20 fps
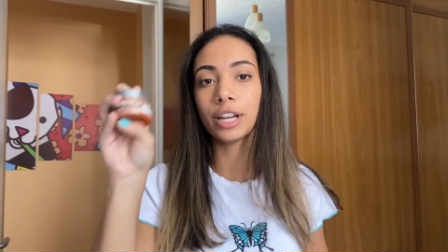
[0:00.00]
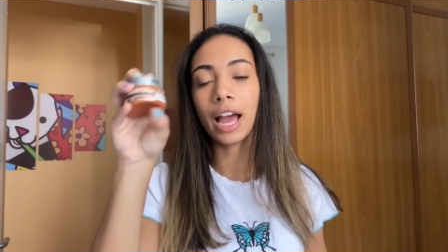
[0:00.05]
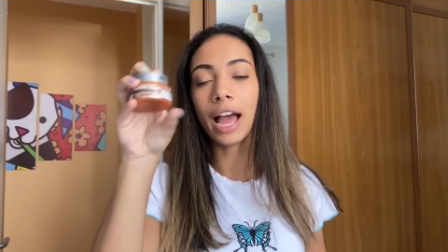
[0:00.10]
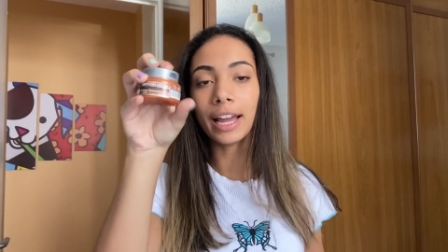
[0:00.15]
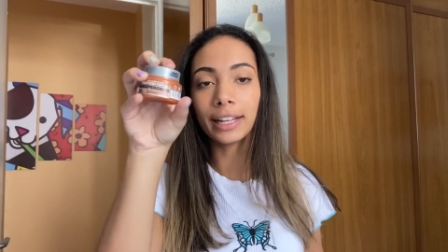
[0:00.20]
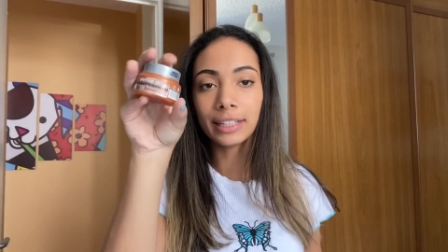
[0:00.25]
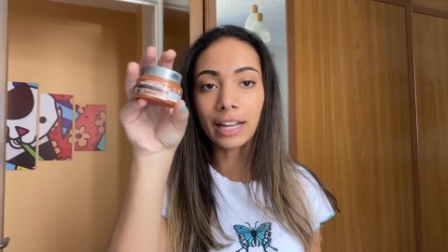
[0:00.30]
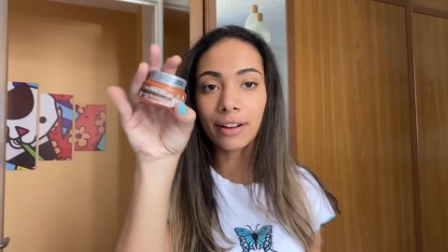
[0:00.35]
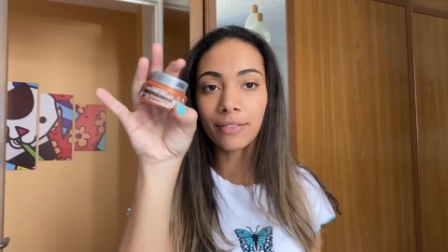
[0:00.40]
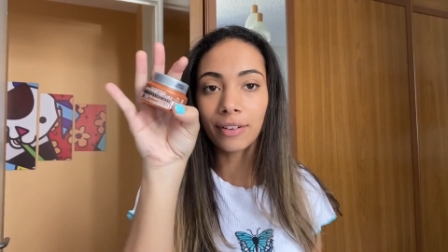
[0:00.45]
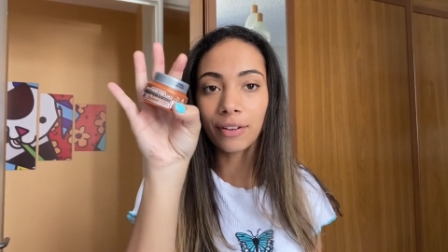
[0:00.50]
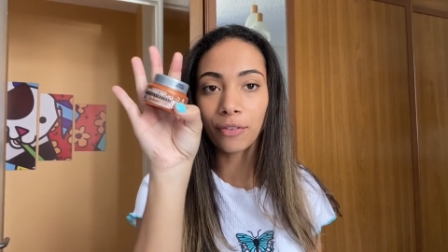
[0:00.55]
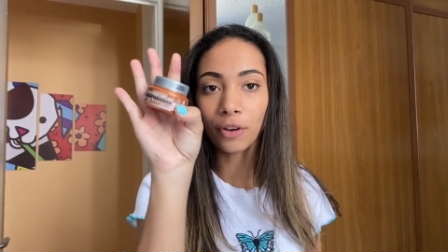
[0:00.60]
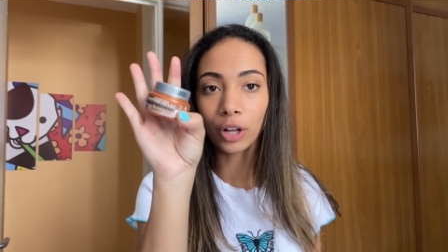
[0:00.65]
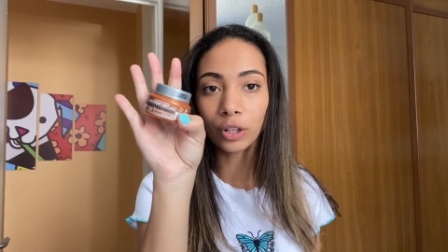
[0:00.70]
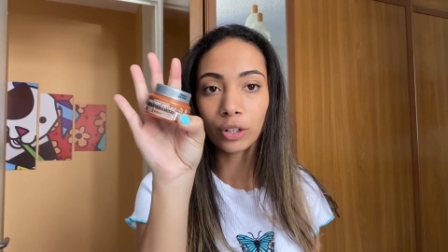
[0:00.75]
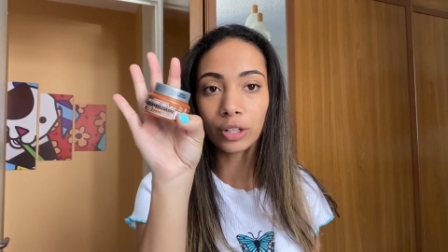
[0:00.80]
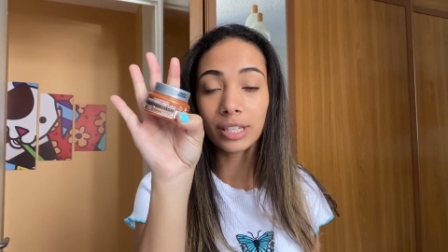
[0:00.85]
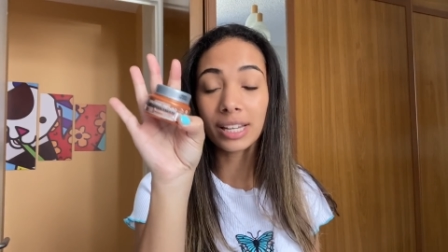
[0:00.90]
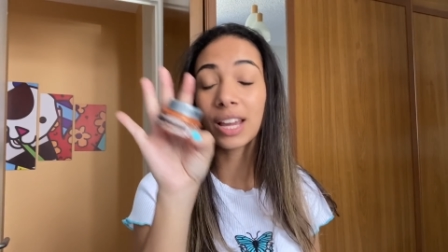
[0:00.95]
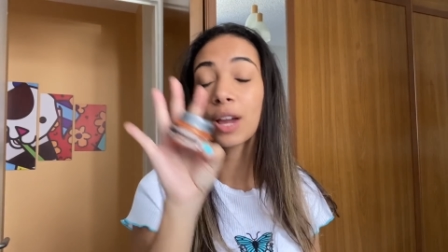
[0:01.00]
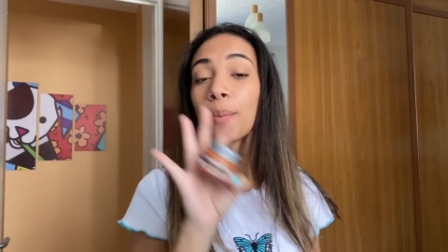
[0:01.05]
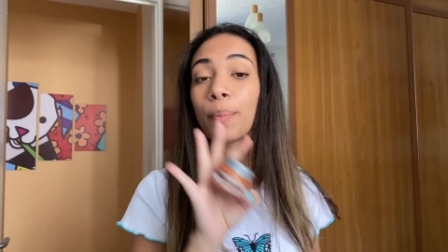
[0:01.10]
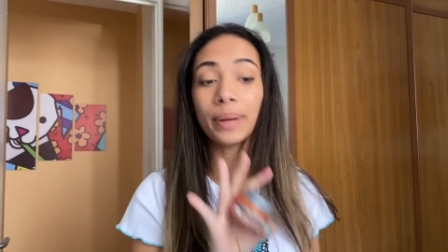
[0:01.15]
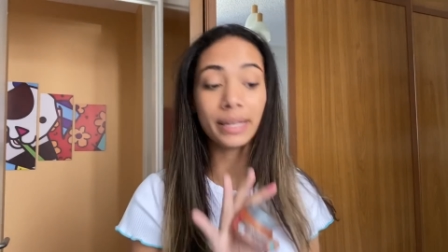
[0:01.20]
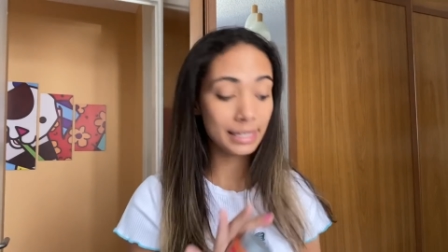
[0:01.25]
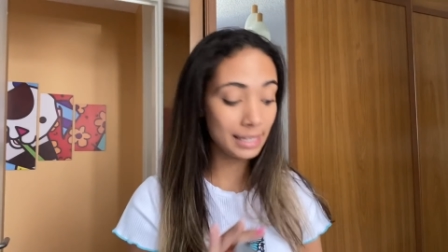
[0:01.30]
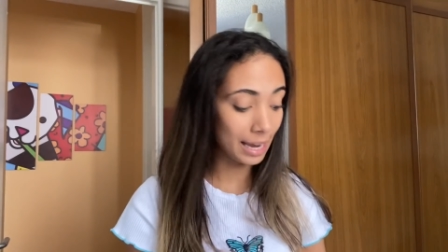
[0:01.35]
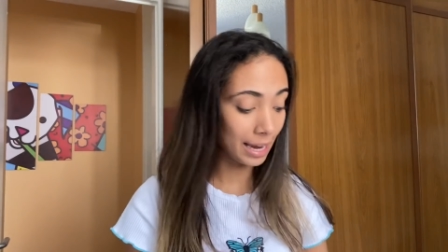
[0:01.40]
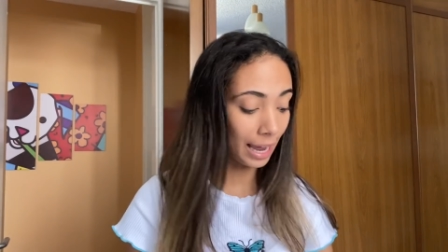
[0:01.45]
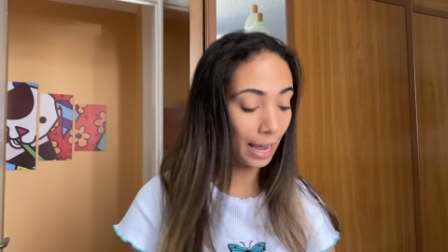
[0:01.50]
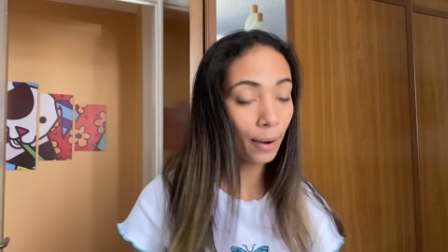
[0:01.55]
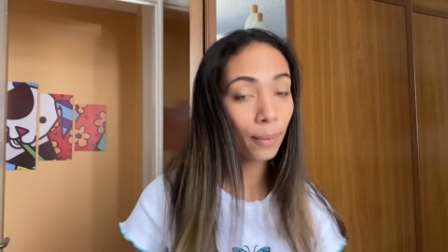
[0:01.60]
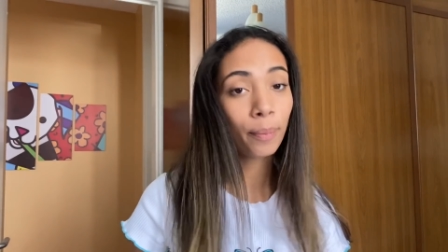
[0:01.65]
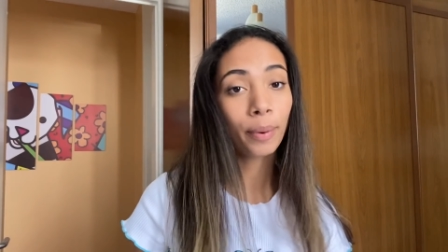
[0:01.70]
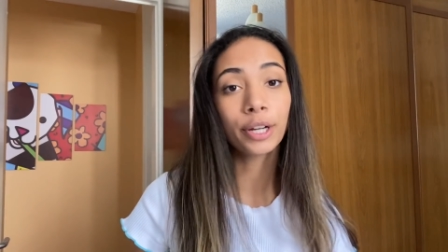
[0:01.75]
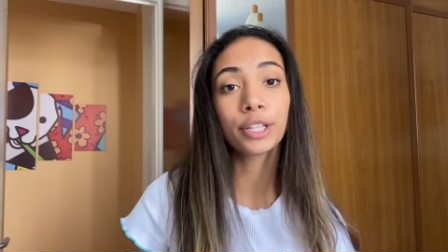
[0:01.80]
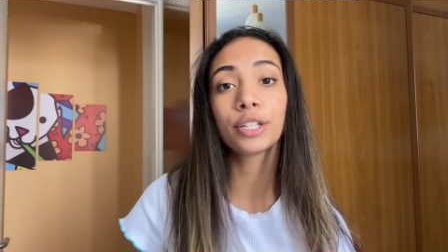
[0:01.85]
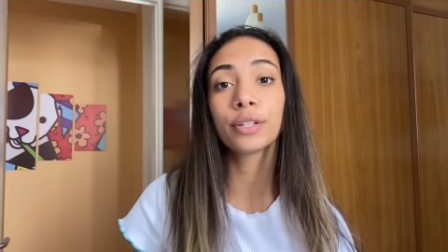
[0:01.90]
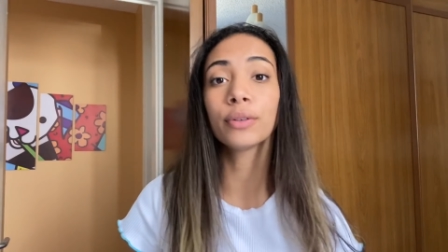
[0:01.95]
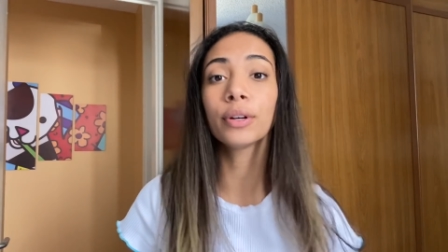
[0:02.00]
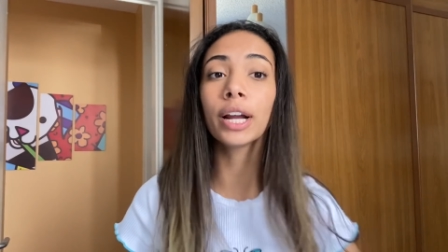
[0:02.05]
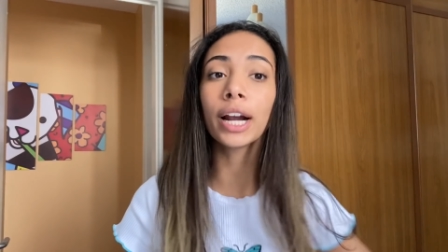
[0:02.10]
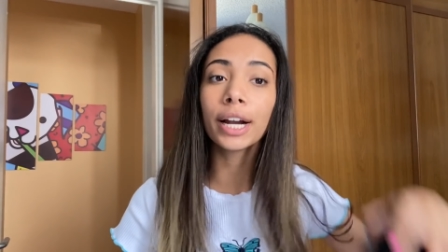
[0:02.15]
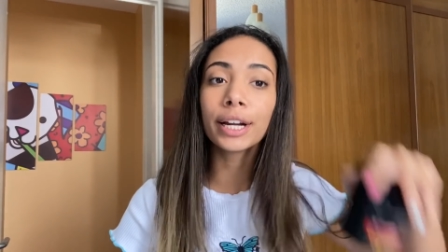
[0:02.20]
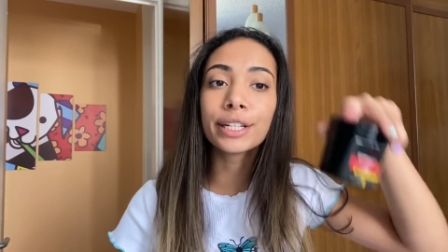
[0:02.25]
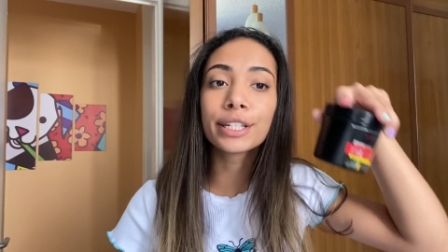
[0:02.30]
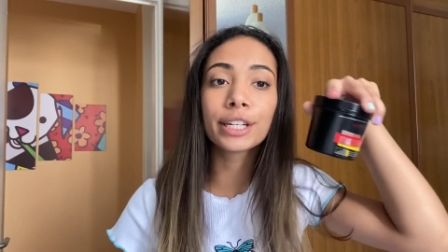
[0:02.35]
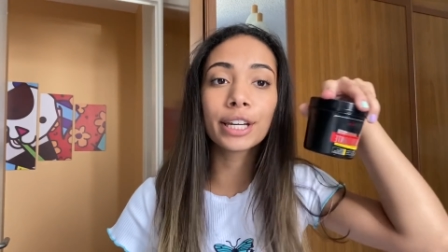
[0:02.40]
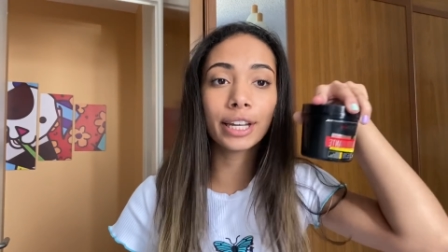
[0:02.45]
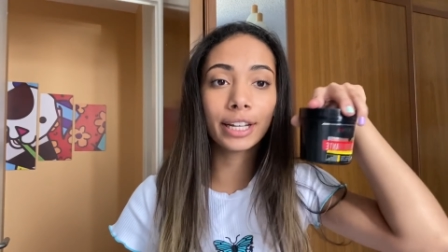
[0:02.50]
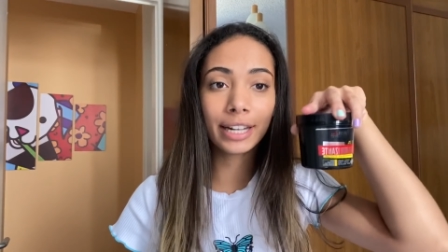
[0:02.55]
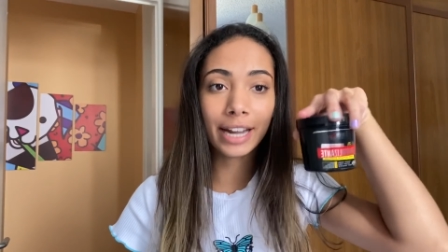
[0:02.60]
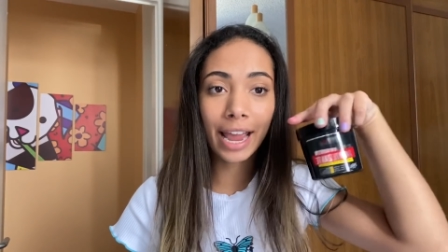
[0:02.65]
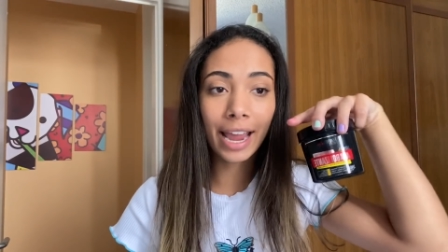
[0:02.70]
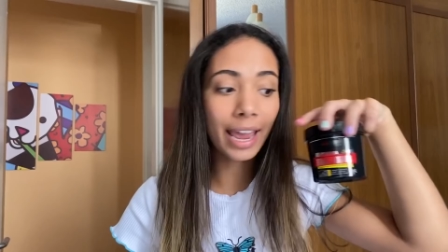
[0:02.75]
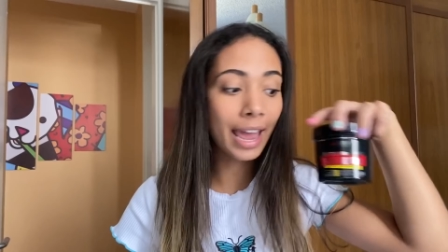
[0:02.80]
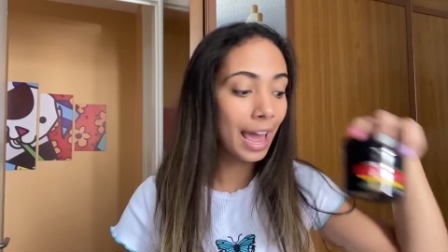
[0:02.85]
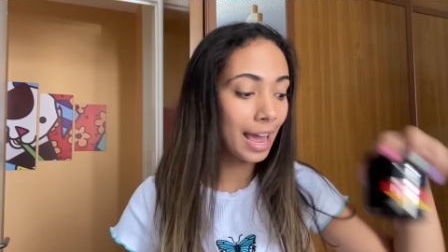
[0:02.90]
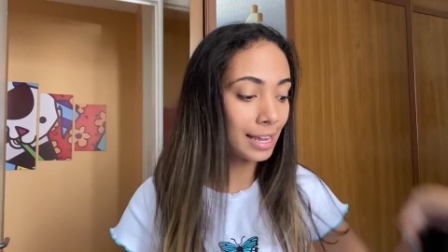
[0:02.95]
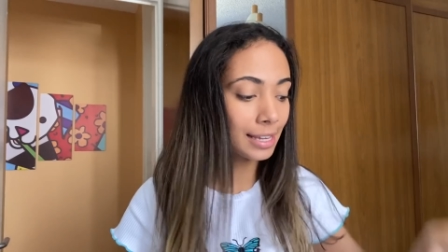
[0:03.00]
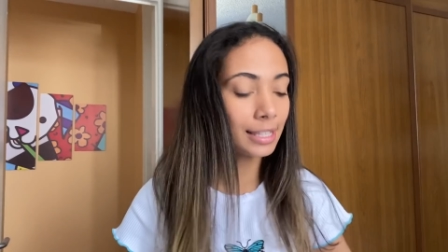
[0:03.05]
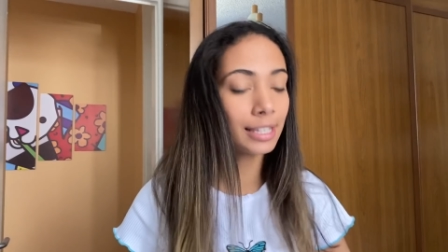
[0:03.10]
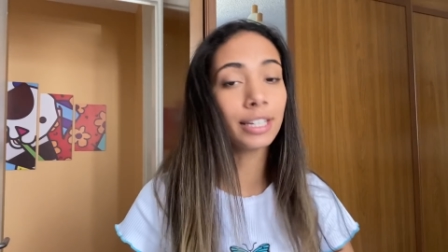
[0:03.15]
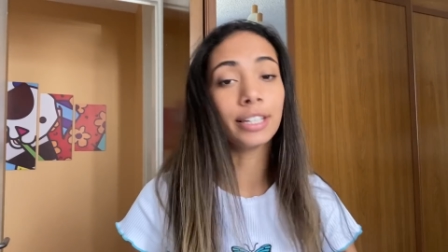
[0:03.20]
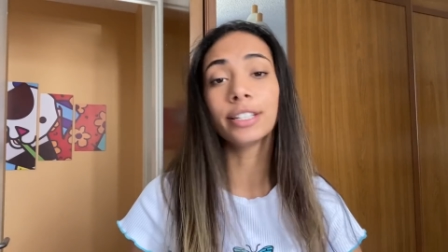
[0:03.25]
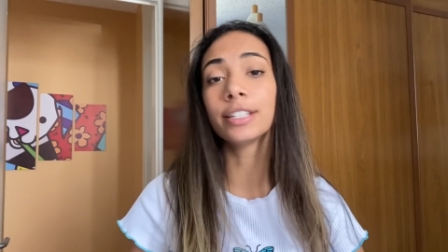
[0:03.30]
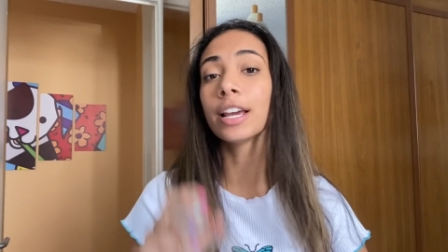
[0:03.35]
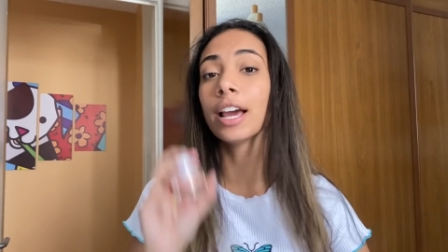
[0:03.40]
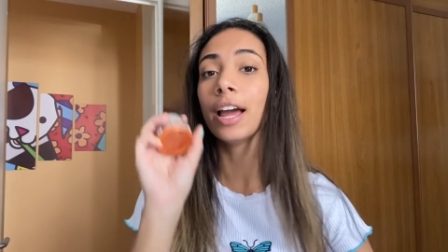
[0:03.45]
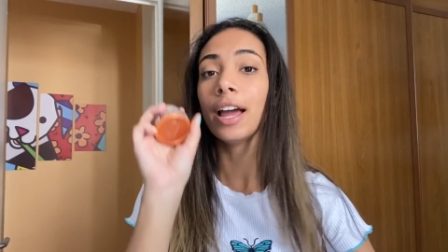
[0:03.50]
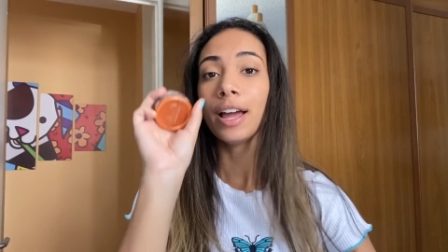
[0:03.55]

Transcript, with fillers: Aí tava a foto disso aqui. Eu pensei que era um potinho grande, que nem esses